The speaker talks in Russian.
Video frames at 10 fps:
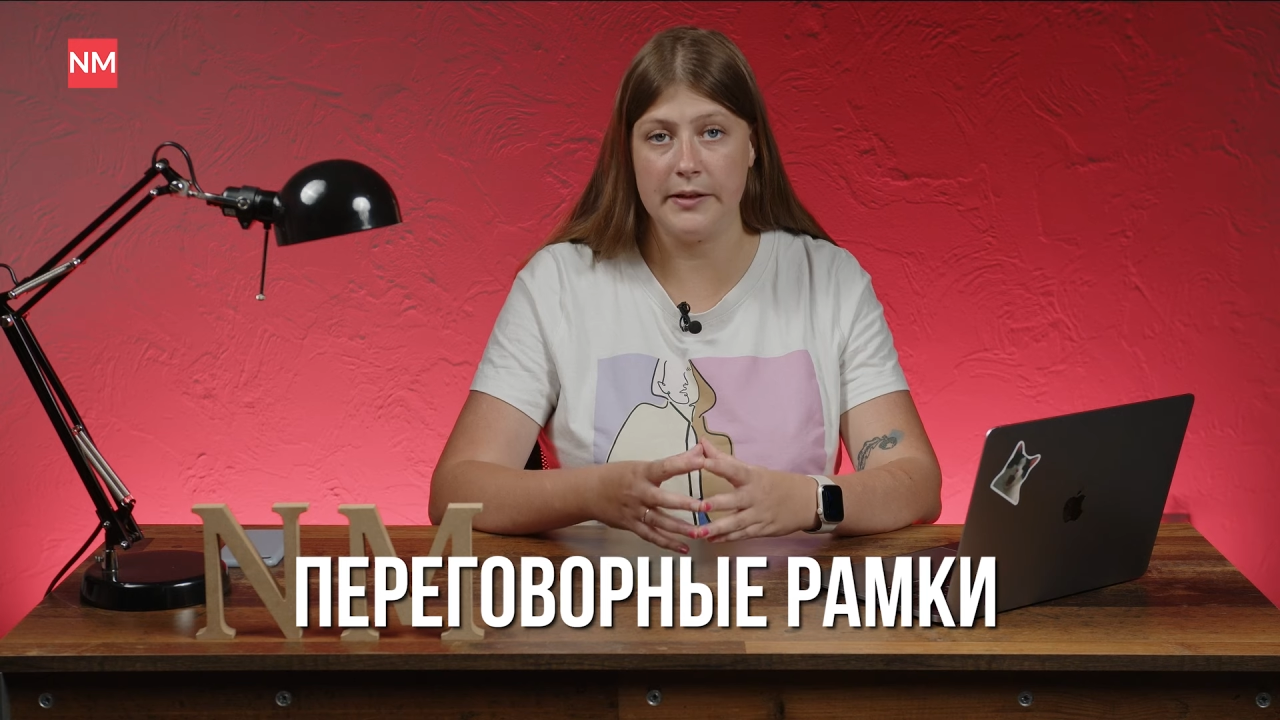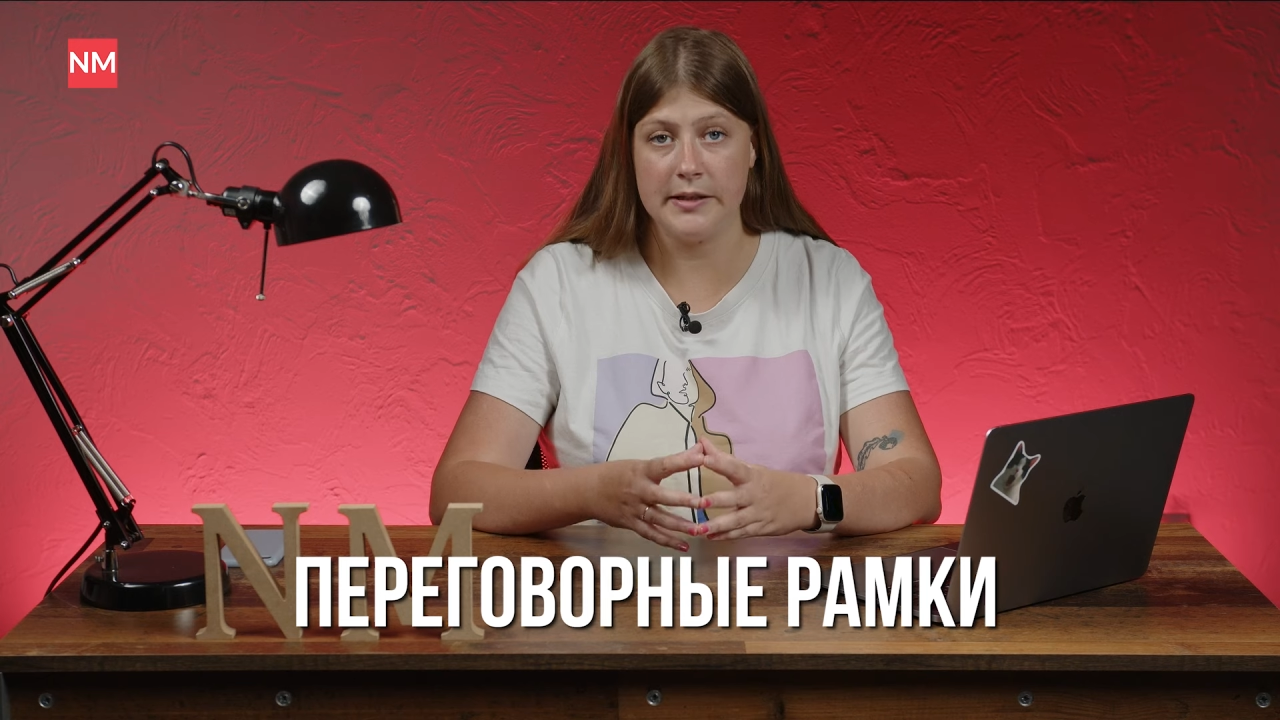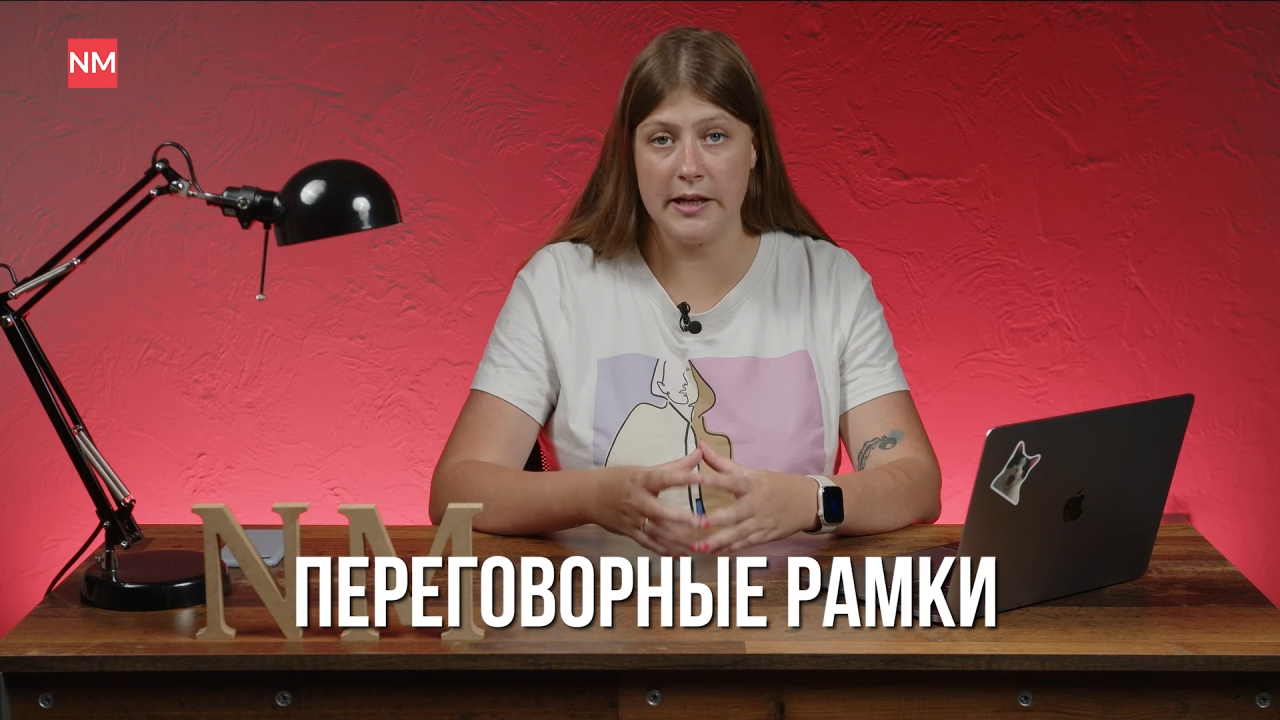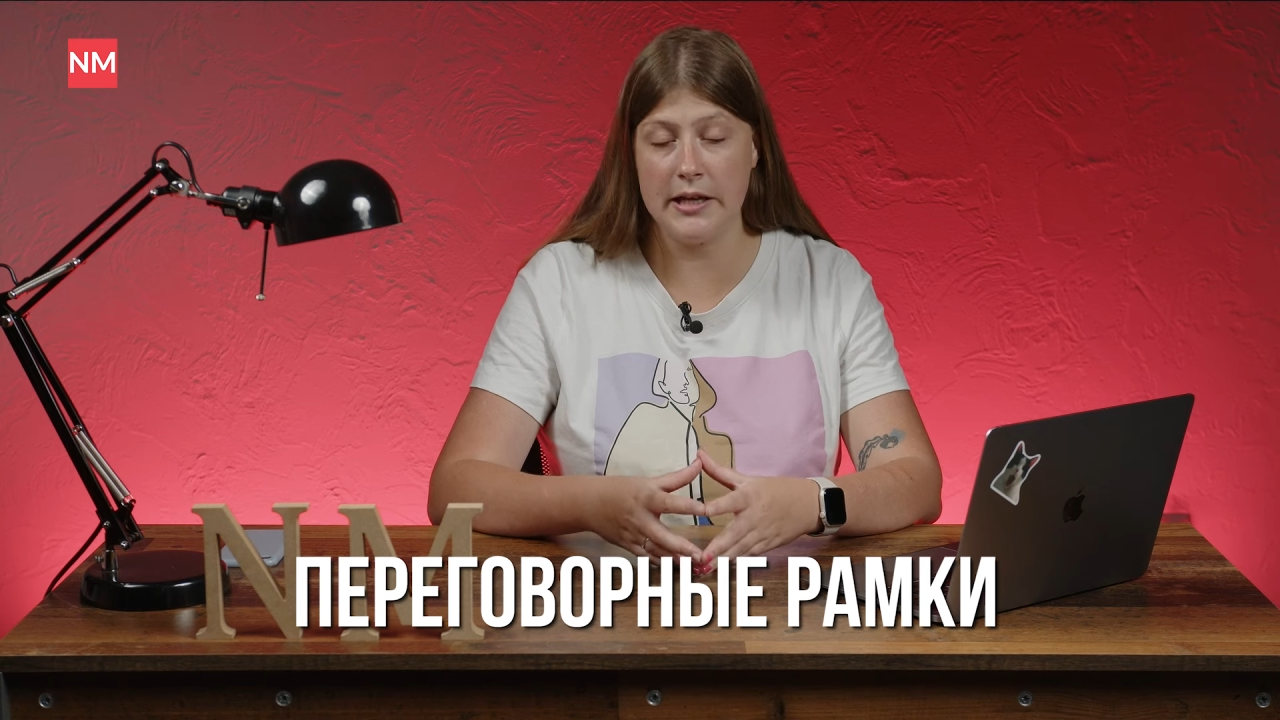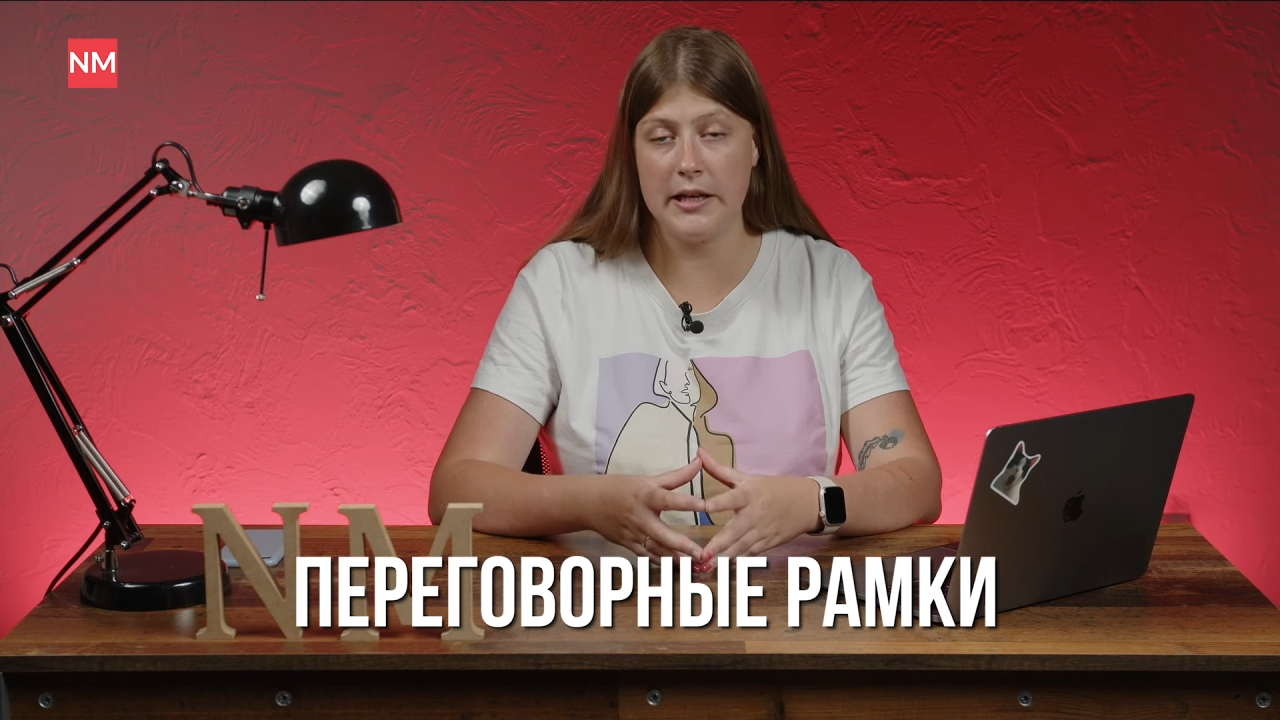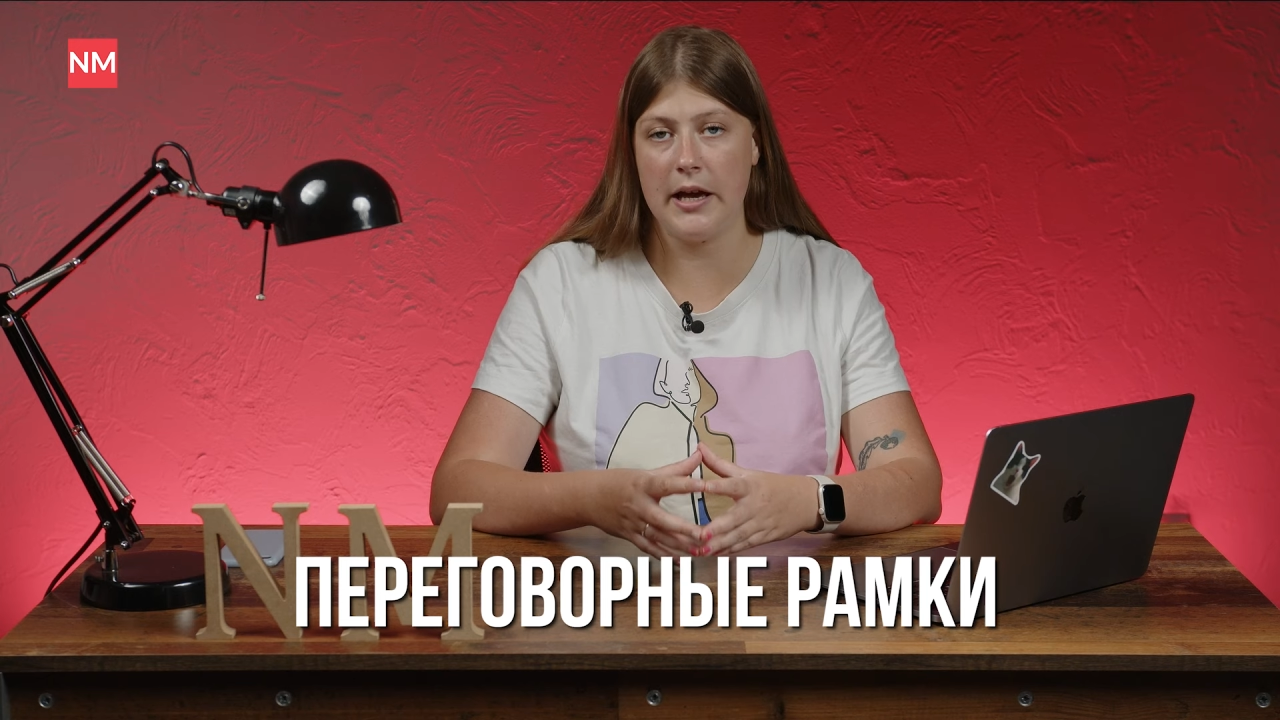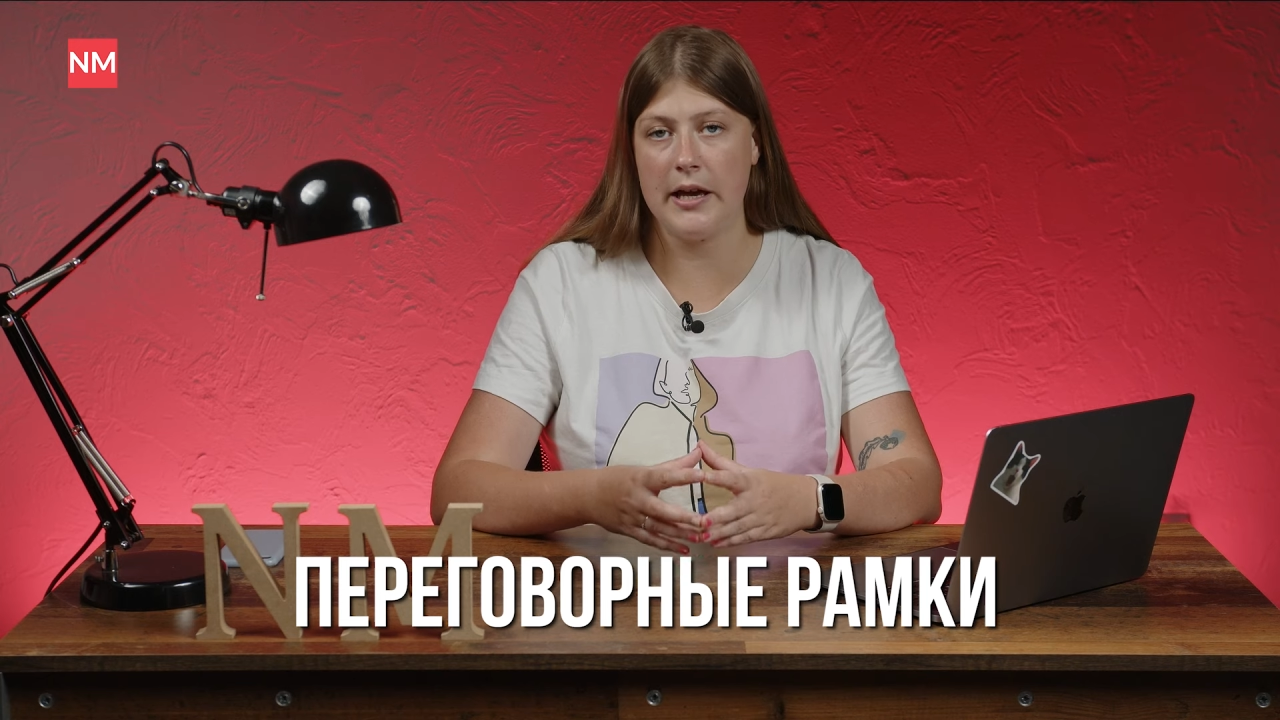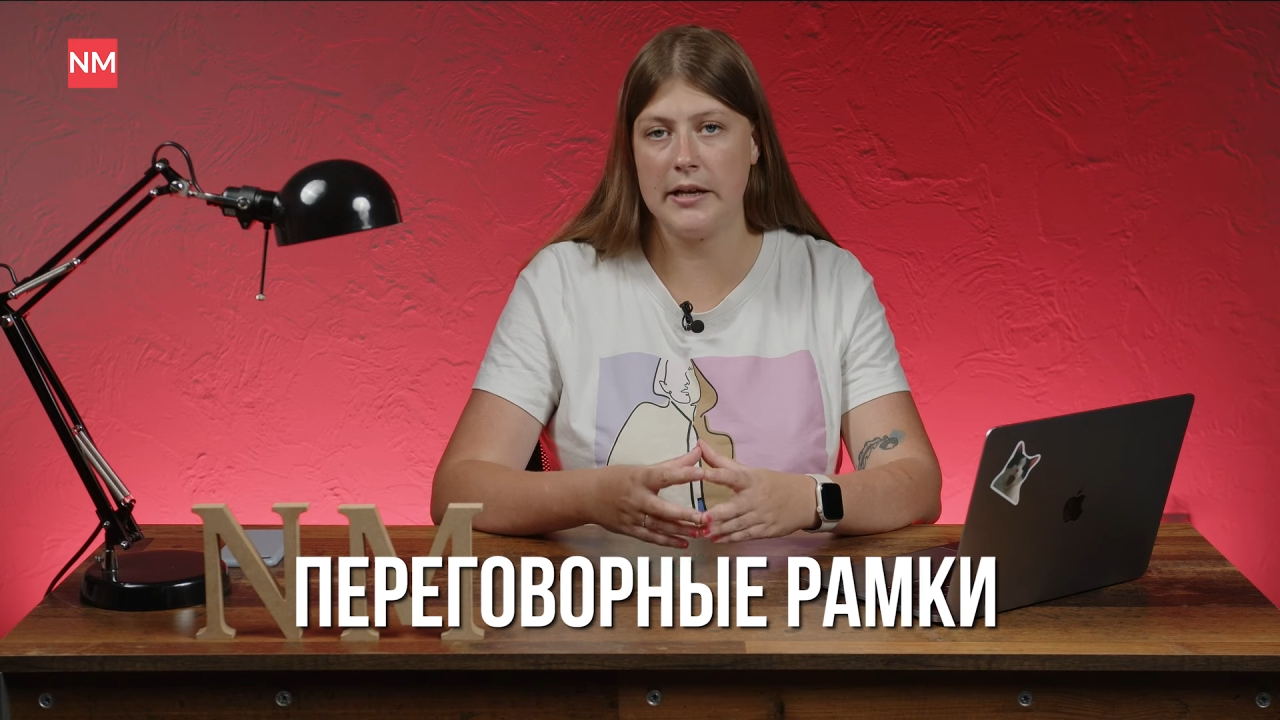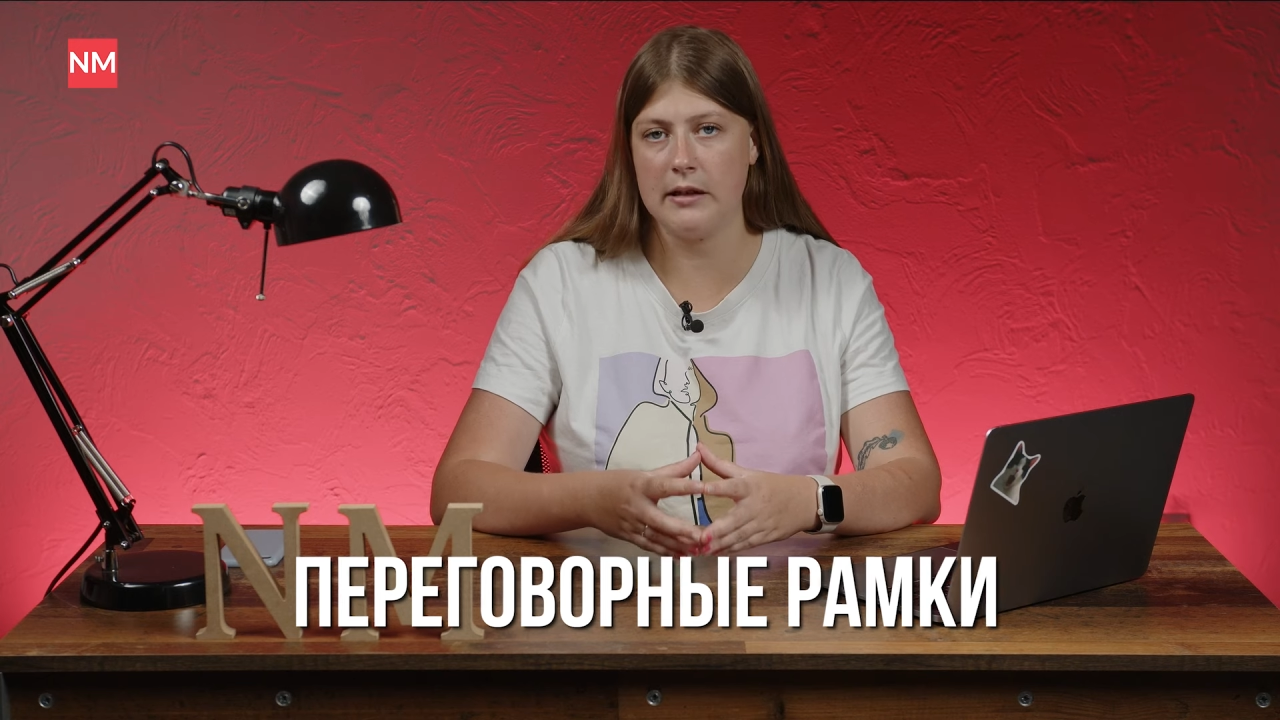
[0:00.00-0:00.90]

ведения,